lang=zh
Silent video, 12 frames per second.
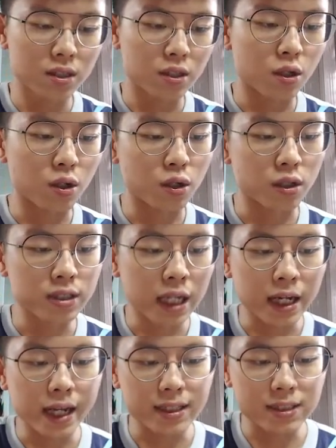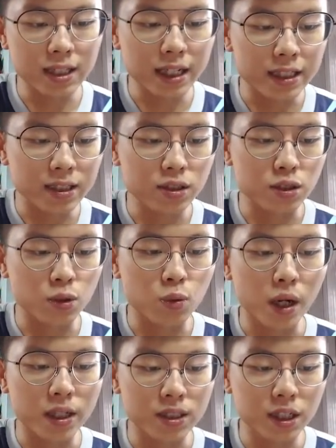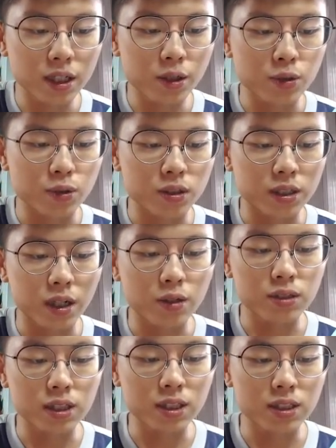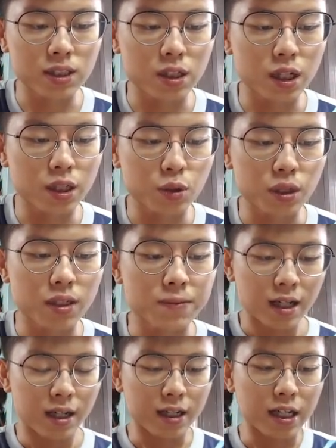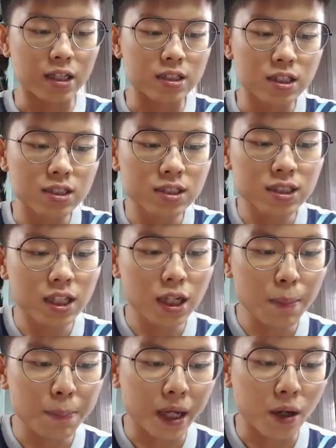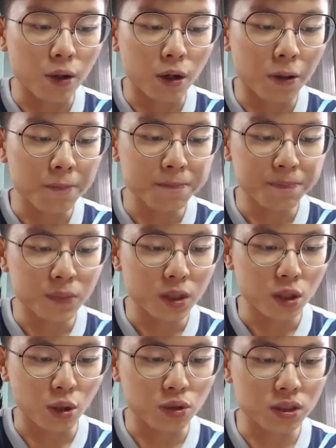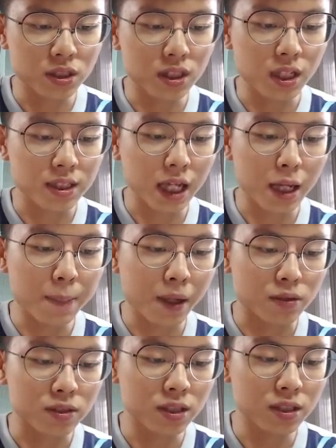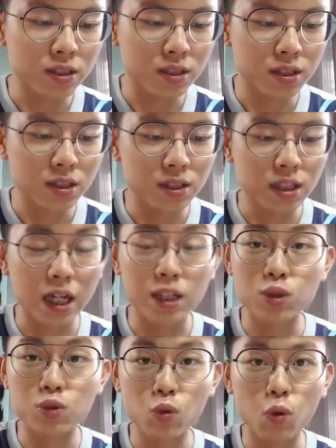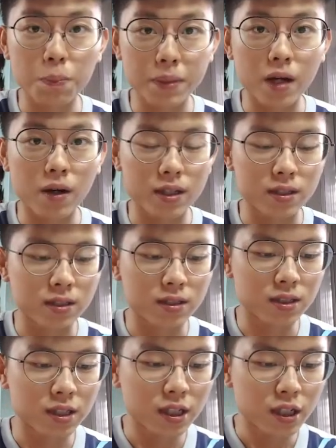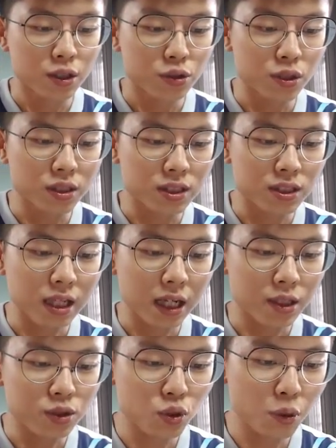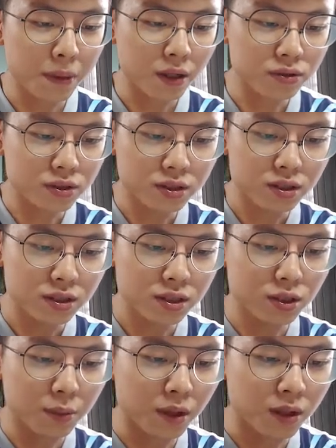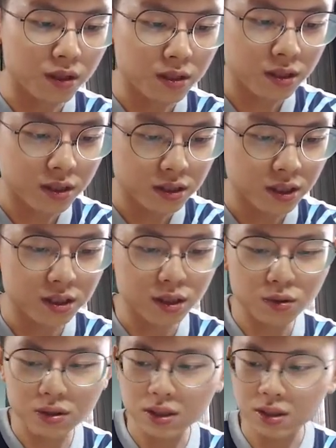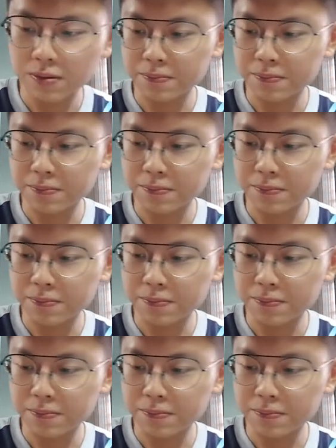哦，当 x 零的时候，y 是六，然后以此类推。OK，其实这个表哦，同时也代表着它的坐标来的。所以其实它的坐标是什么？其实就是